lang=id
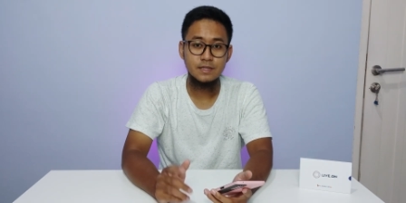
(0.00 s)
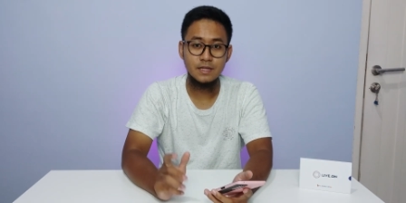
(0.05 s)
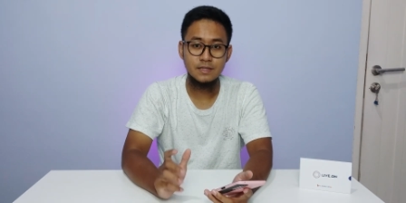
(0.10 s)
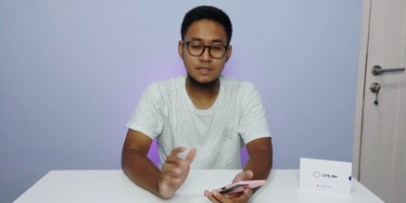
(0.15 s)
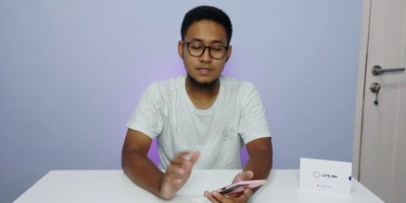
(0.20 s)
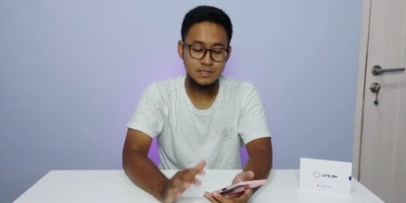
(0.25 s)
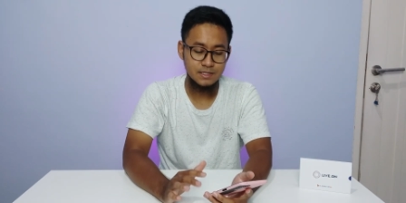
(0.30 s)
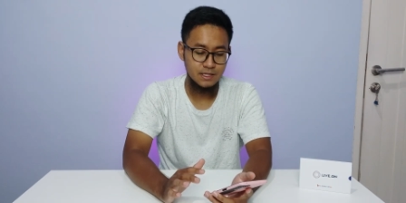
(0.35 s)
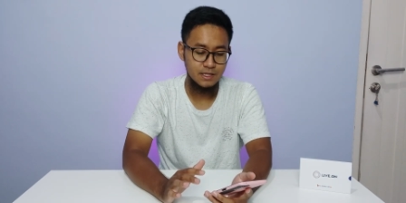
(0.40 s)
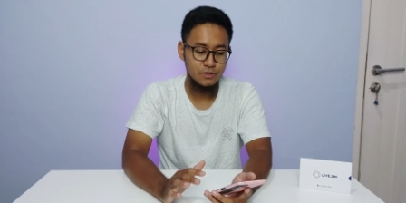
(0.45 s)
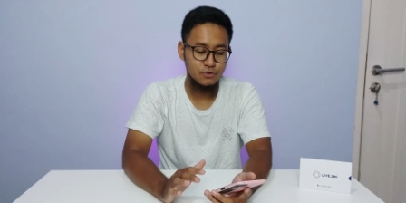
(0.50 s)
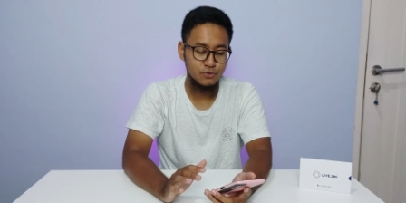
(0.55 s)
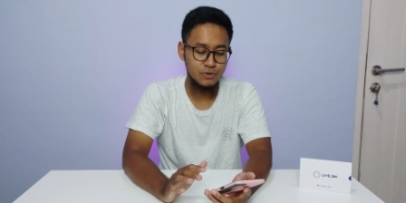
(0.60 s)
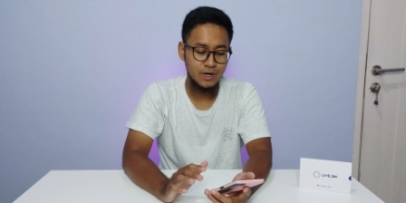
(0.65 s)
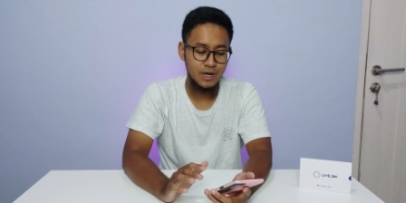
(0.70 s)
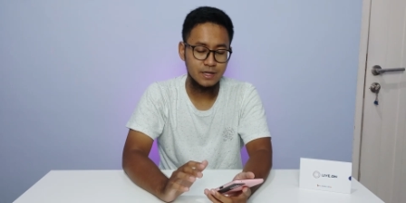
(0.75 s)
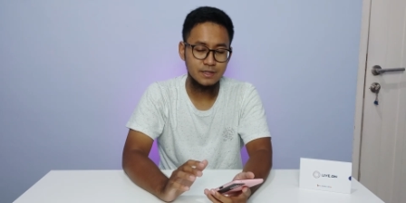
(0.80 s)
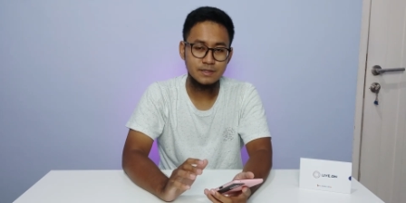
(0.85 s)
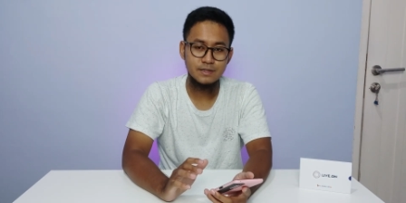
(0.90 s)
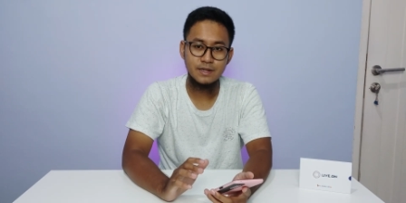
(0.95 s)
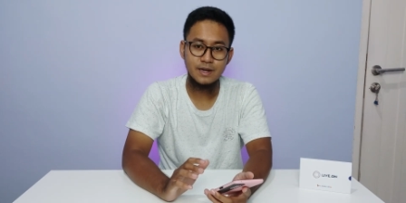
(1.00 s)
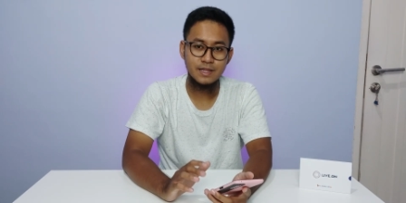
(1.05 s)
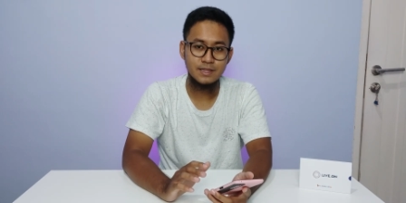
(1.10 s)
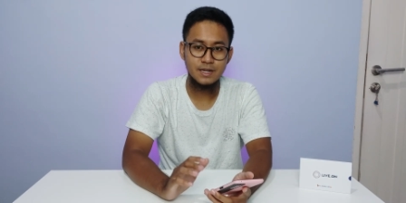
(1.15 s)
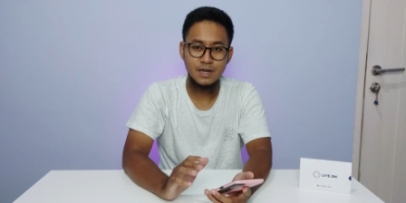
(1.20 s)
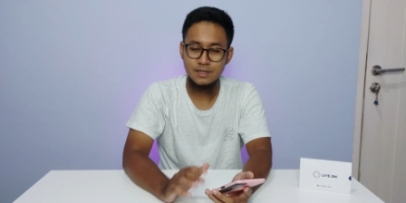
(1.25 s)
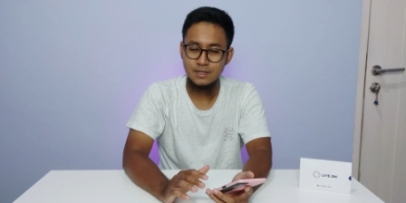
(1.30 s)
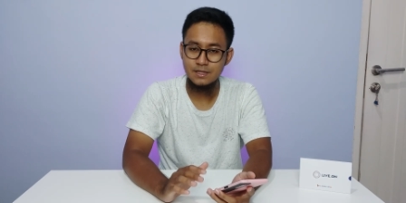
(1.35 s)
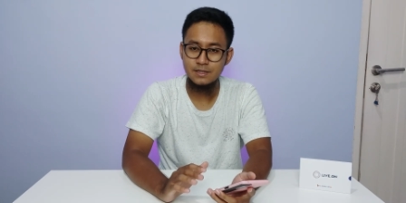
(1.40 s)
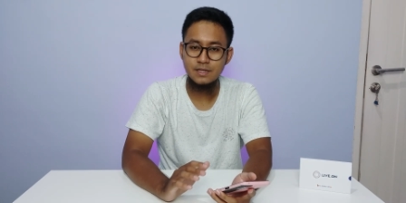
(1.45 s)
dan di sini juga
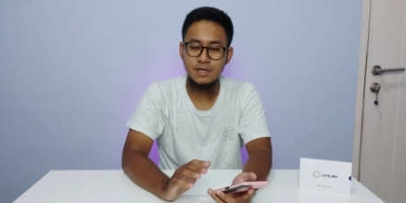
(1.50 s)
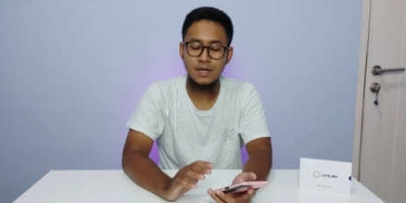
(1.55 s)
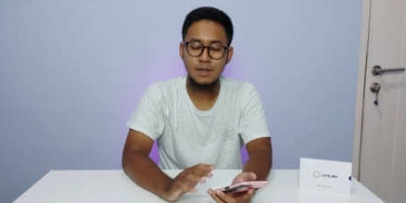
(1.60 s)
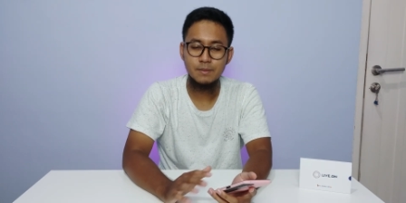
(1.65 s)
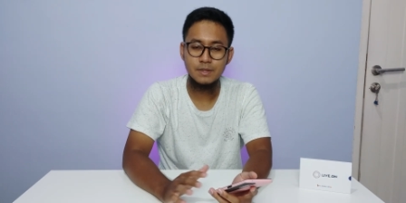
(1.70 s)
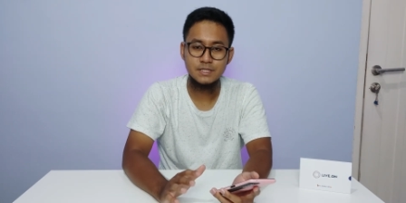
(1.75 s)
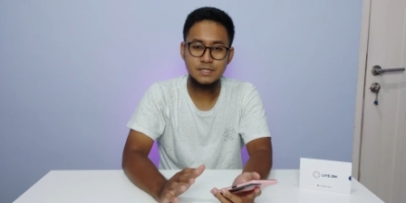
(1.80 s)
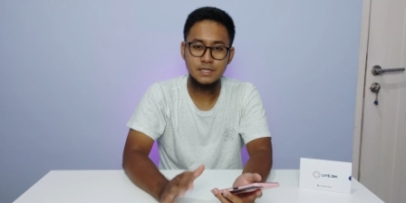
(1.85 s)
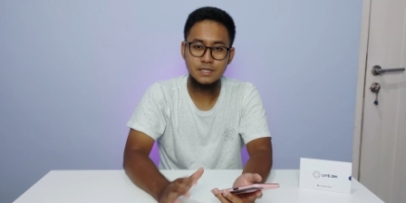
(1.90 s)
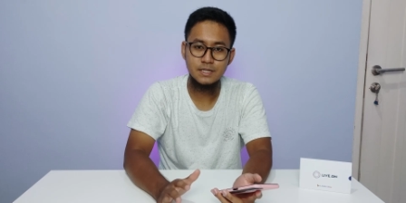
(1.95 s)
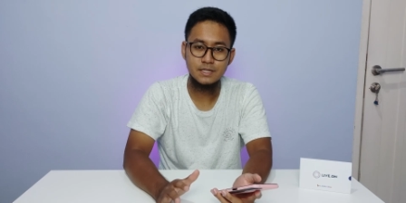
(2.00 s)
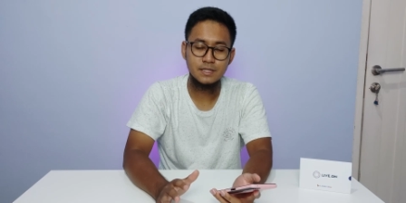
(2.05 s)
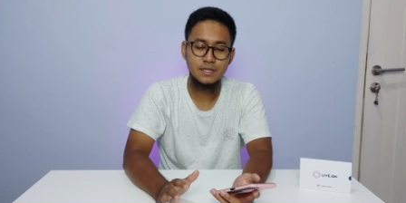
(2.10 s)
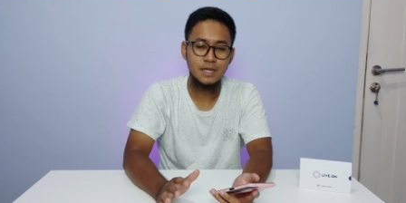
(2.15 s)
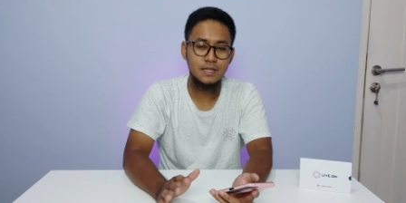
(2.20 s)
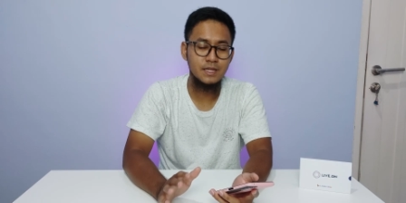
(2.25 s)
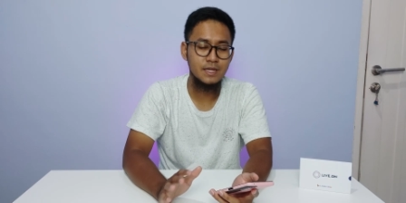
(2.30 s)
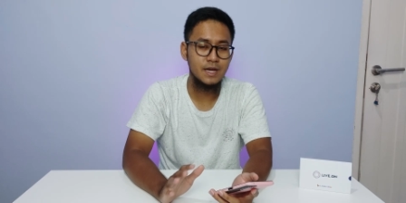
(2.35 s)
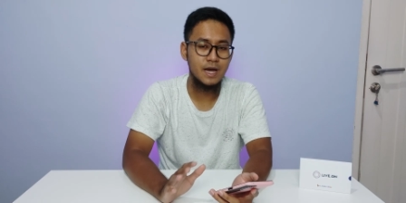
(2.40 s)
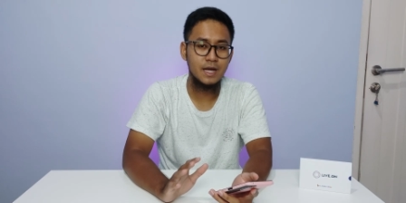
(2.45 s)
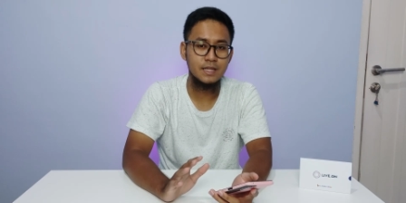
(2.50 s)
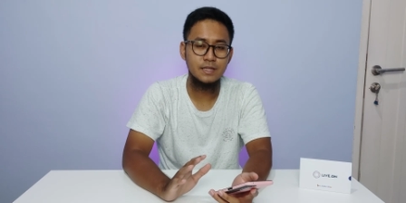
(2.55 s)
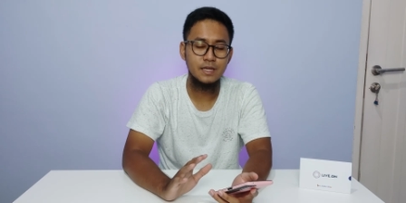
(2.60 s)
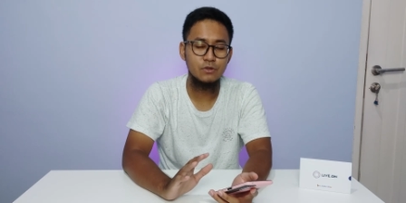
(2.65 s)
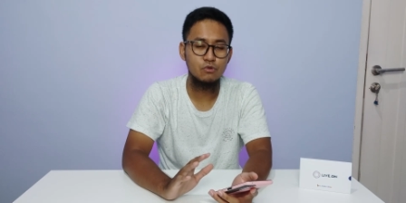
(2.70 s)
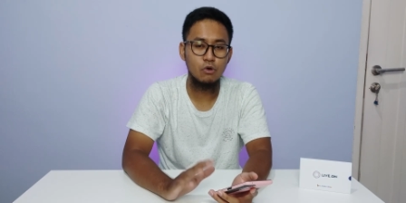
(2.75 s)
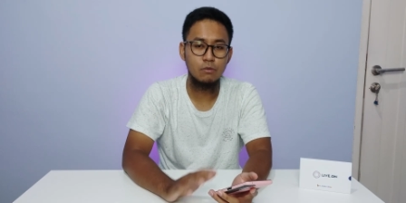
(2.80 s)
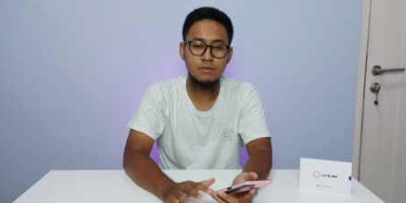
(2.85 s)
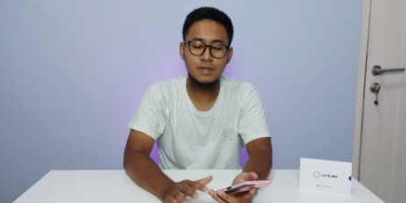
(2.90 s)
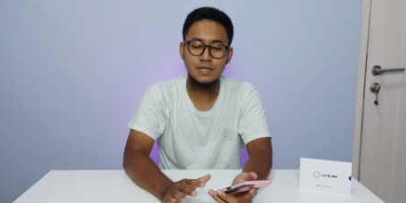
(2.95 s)
rata-rata 13 digit, jadi nggak ada
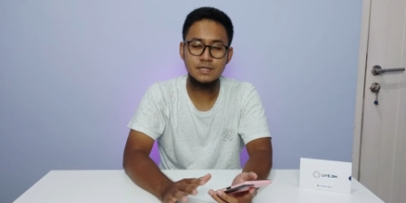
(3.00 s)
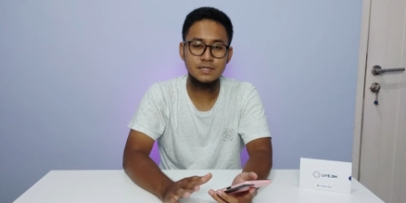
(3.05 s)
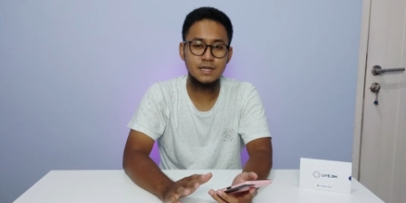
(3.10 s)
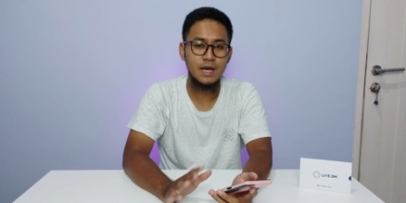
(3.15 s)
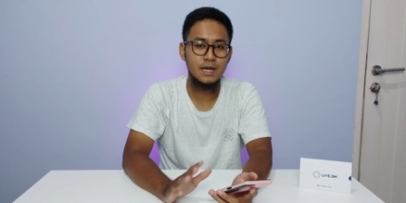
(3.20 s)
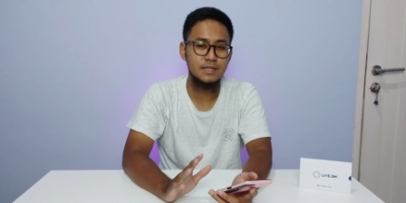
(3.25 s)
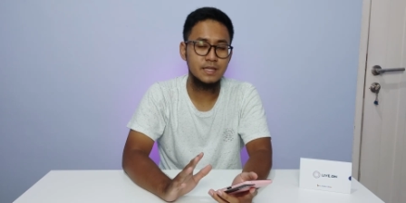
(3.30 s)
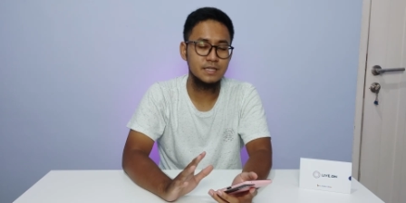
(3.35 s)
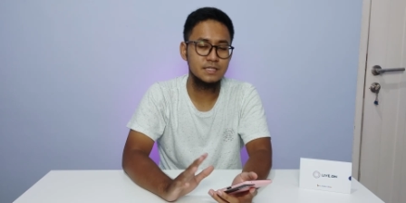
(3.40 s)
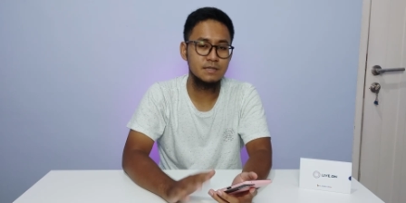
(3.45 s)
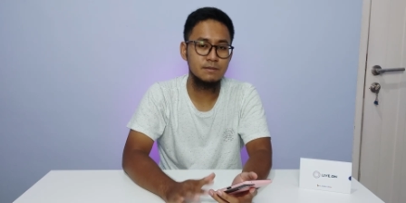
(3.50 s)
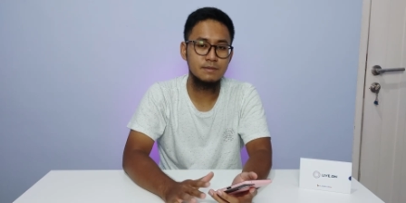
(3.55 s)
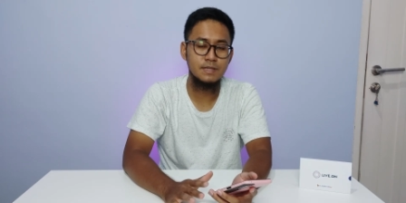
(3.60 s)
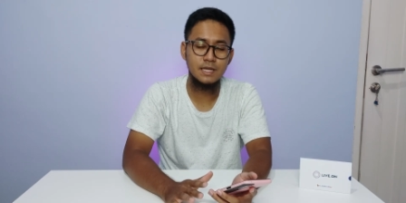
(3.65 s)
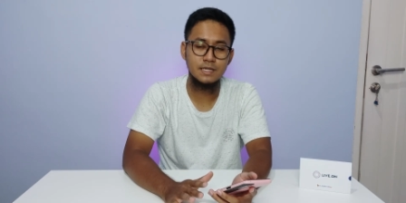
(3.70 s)
yang 12, nggak ada yang